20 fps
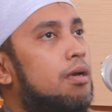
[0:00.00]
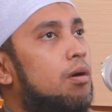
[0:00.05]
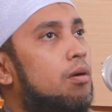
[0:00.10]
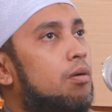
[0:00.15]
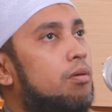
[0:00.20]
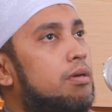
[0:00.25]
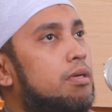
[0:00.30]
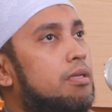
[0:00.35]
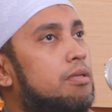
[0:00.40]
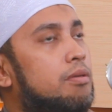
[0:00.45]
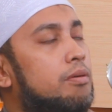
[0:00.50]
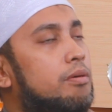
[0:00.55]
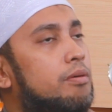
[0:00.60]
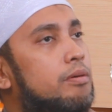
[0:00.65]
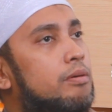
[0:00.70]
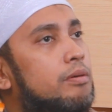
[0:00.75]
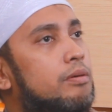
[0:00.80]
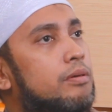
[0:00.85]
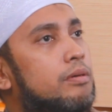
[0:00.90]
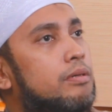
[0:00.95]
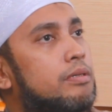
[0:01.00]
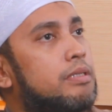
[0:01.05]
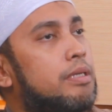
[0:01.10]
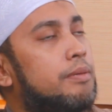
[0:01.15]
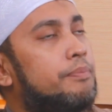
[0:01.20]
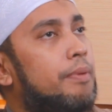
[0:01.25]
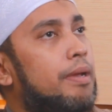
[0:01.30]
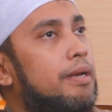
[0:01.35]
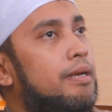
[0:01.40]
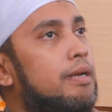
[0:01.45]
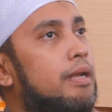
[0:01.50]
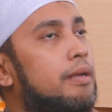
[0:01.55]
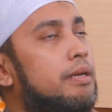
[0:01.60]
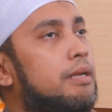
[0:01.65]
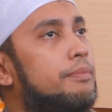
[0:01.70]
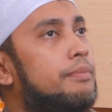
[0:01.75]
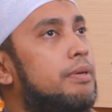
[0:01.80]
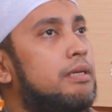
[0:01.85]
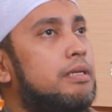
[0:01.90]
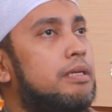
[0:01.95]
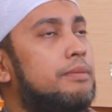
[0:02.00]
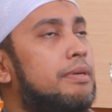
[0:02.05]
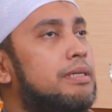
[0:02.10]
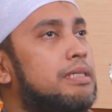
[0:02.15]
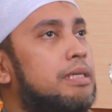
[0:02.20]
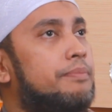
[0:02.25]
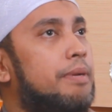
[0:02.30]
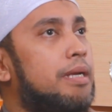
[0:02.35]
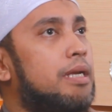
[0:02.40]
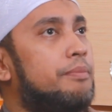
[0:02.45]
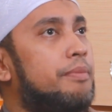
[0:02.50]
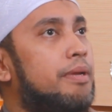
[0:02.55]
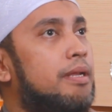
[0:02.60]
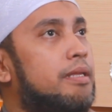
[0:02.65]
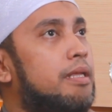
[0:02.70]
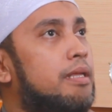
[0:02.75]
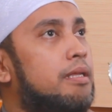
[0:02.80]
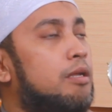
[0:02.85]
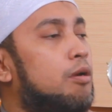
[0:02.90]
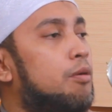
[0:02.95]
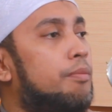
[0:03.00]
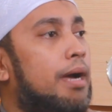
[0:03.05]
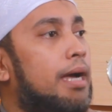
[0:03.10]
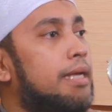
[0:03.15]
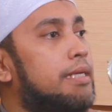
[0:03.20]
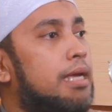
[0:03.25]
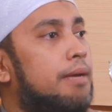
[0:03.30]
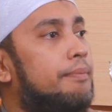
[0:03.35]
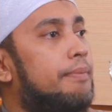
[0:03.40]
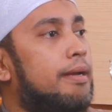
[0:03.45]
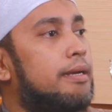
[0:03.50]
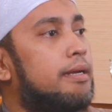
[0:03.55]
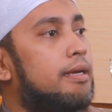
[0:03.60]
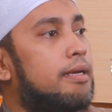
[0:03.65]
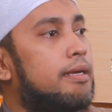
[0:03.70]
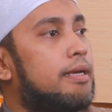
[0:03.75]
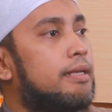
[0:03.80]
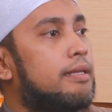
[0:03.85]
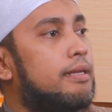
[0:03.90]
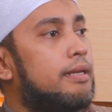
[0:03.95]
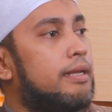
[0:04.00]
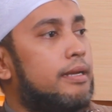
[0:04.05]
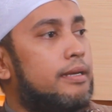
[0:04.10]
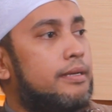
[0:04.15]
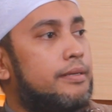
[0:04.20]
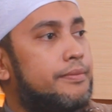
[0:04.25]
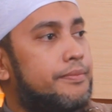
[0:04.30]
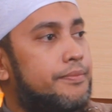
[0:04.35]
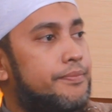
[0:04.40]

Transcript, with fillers: Oh gitu. Di pan eh, di di masa pandemi ini di rumah aja apa ada kegiatan lain?